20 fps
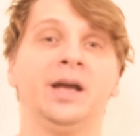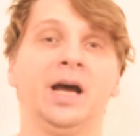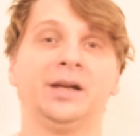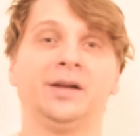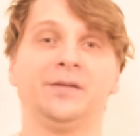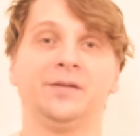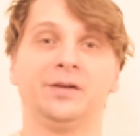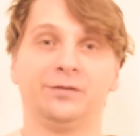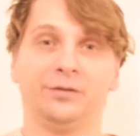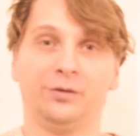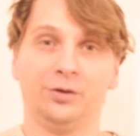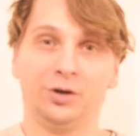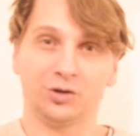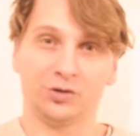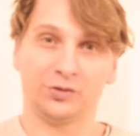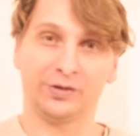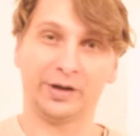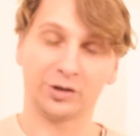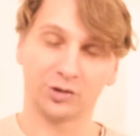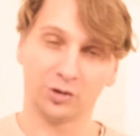hat er sich vorher
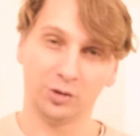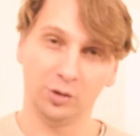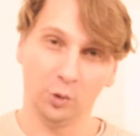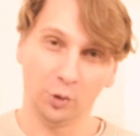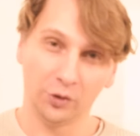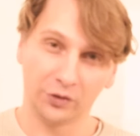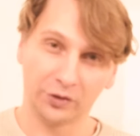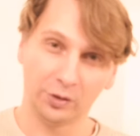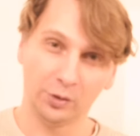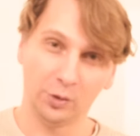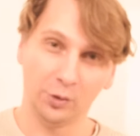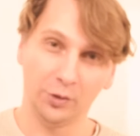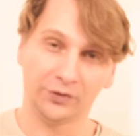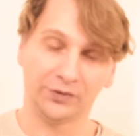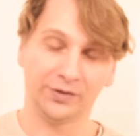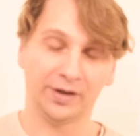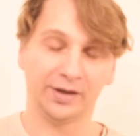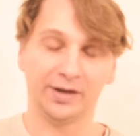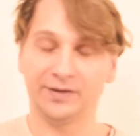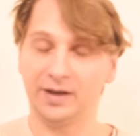sozusagen schon
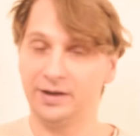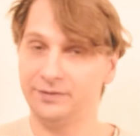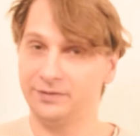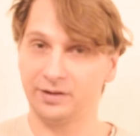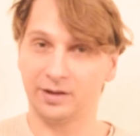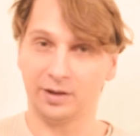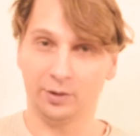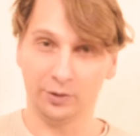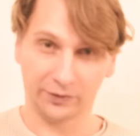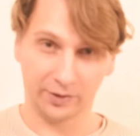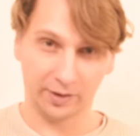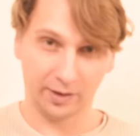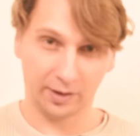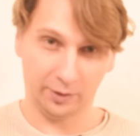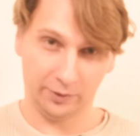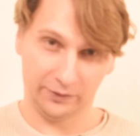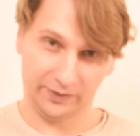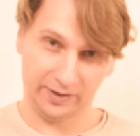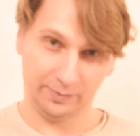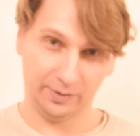losgelöst und dann ist er einfach
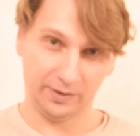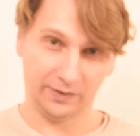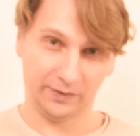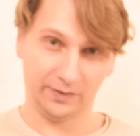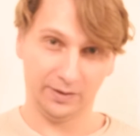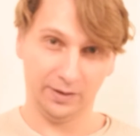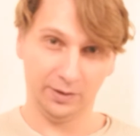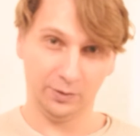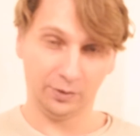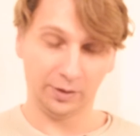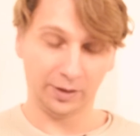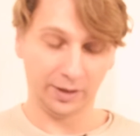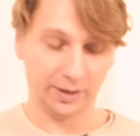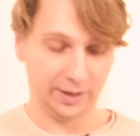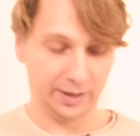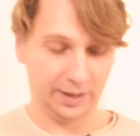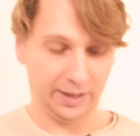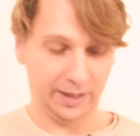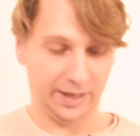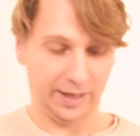rausgegangen aus der Beziehung.
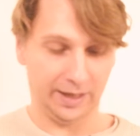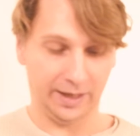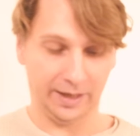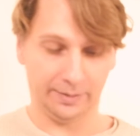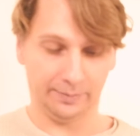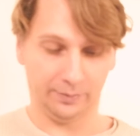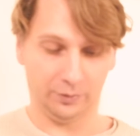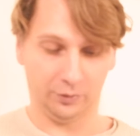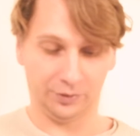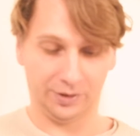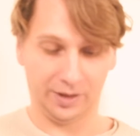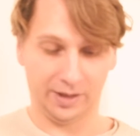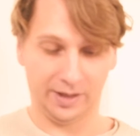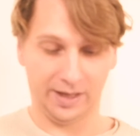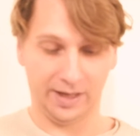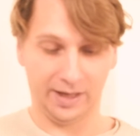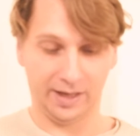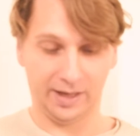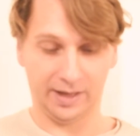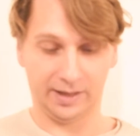Ähm,
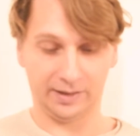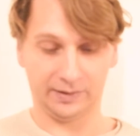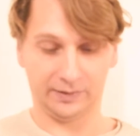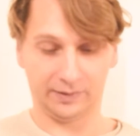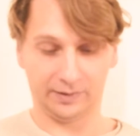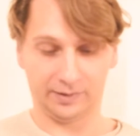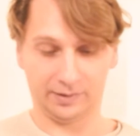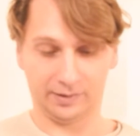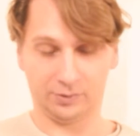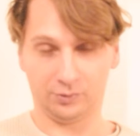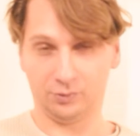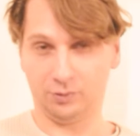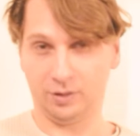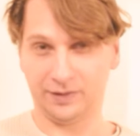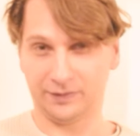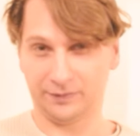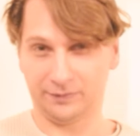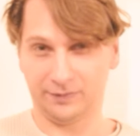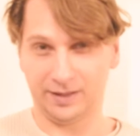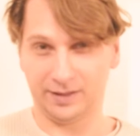oder er hat, äh, du
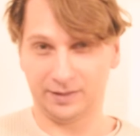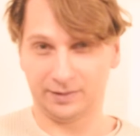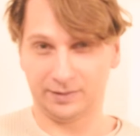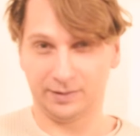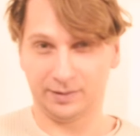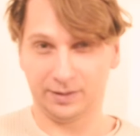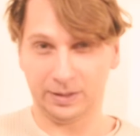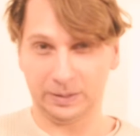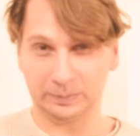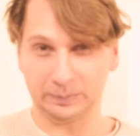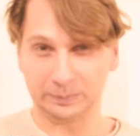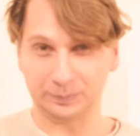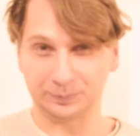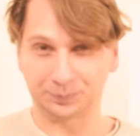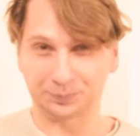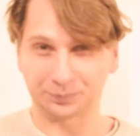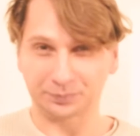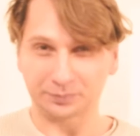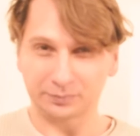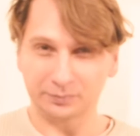hast vielleicht, ähm,
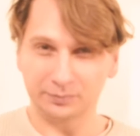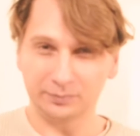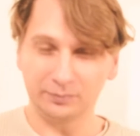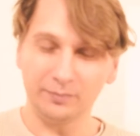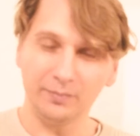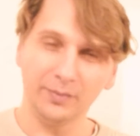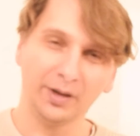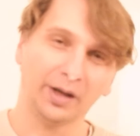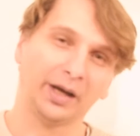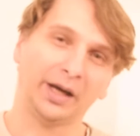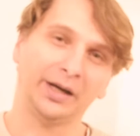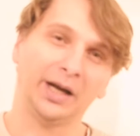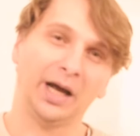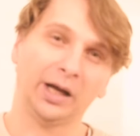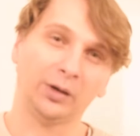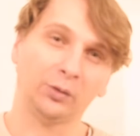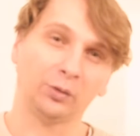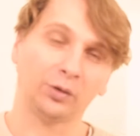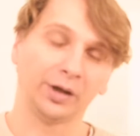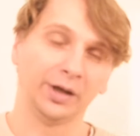keine
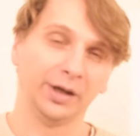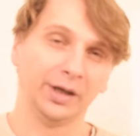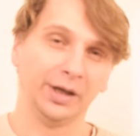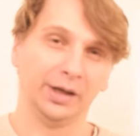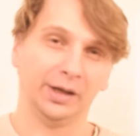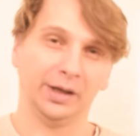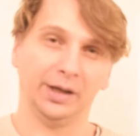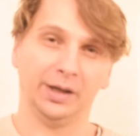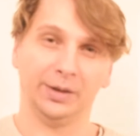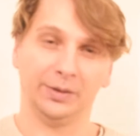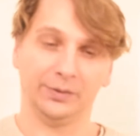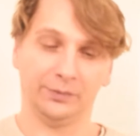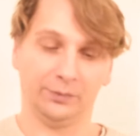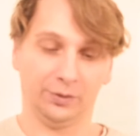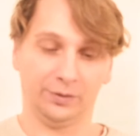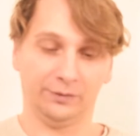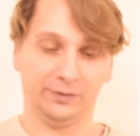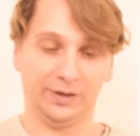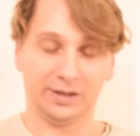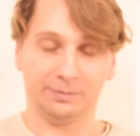Ahnung, äh,
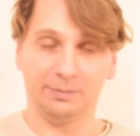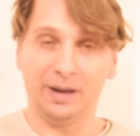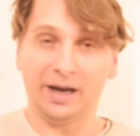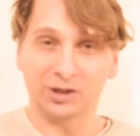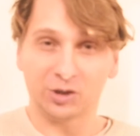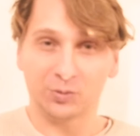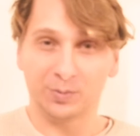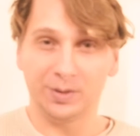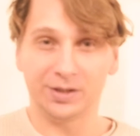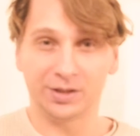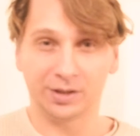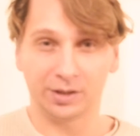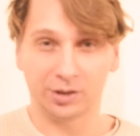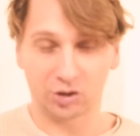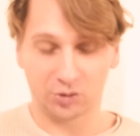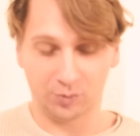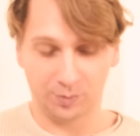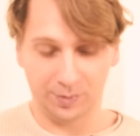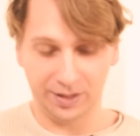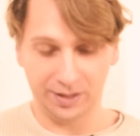wurden vielleicht Machtspielchen
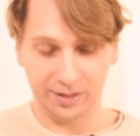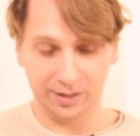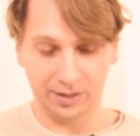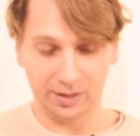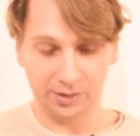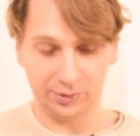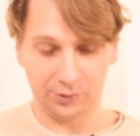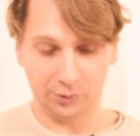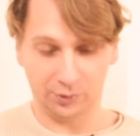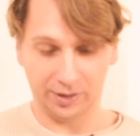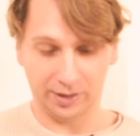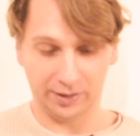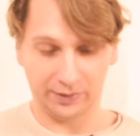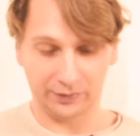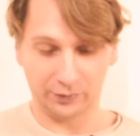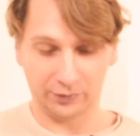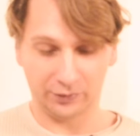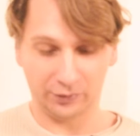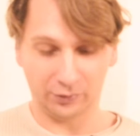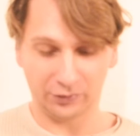gespielt
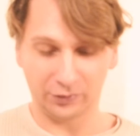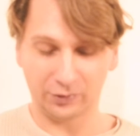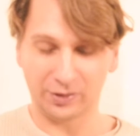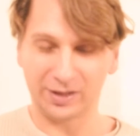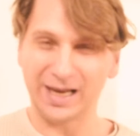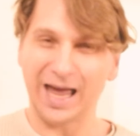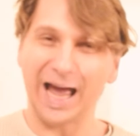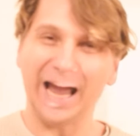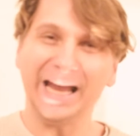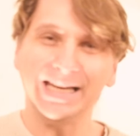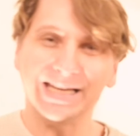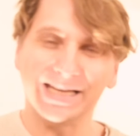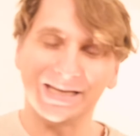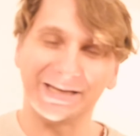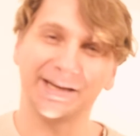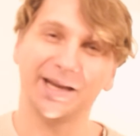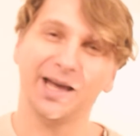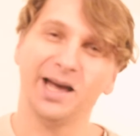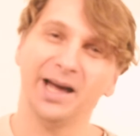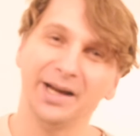oder so, so, so,
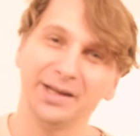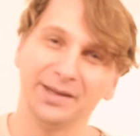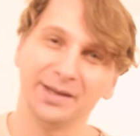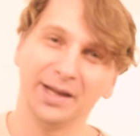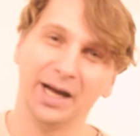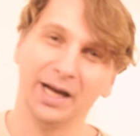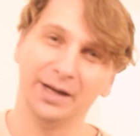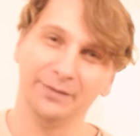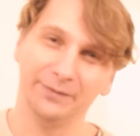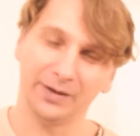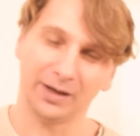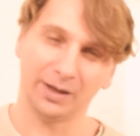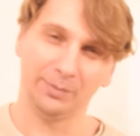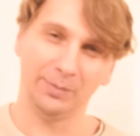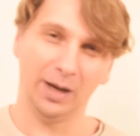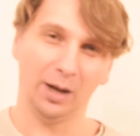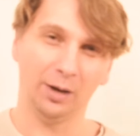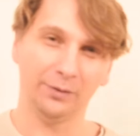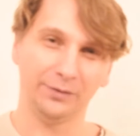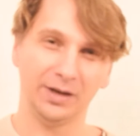Kleinigkeiten einfach
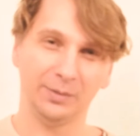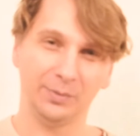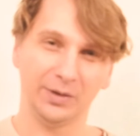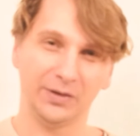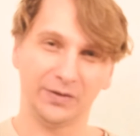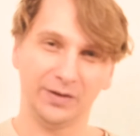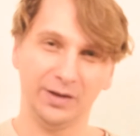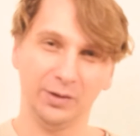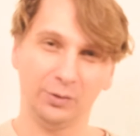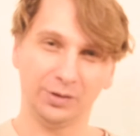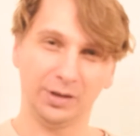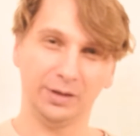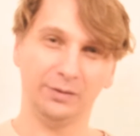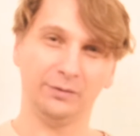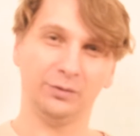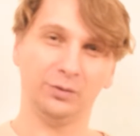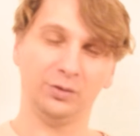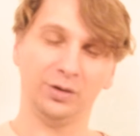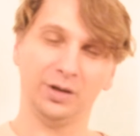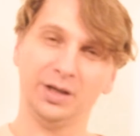im Laufe der Beziehung,
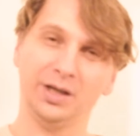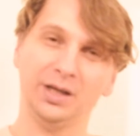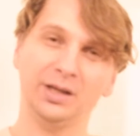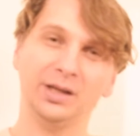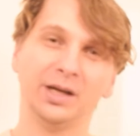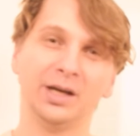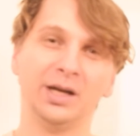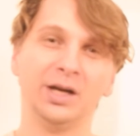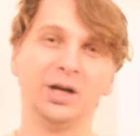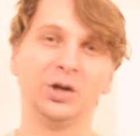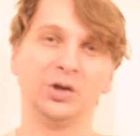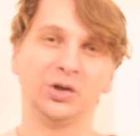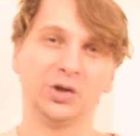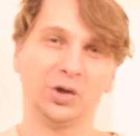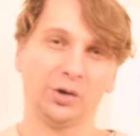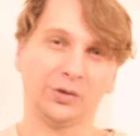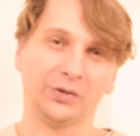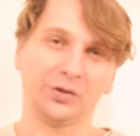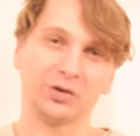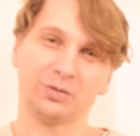die für ihn
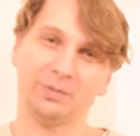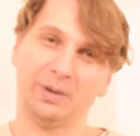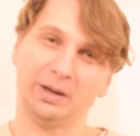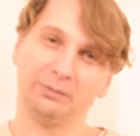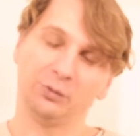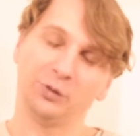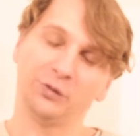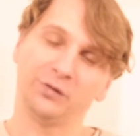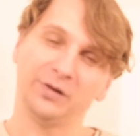toxisch waren, wo